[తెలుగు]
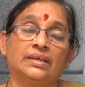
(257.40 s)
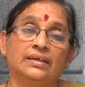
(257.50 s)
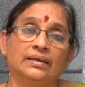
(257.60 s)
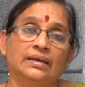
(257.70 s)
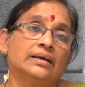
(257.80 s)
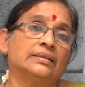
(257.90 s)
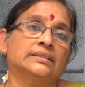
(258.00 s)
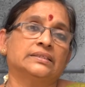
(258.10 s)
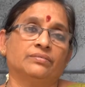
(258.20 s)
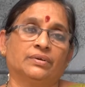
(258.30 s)
ఈ
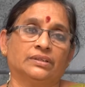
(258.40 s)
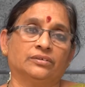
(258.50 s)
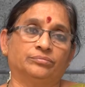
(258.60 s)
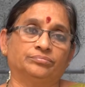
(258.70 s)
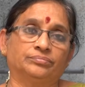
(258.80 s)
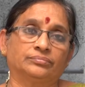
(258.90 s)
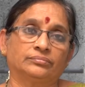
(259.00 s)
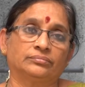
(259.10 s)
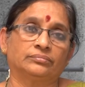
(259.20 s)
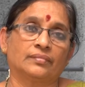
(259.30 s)
ఏకాదశి వ్రతం
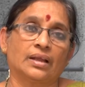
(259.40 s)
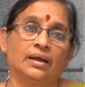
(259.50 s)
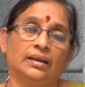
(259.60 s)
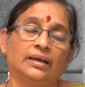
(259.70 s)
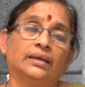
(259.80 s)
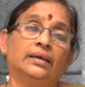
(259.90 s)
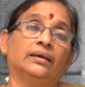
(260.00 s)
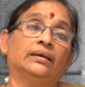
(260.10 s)
అలాగే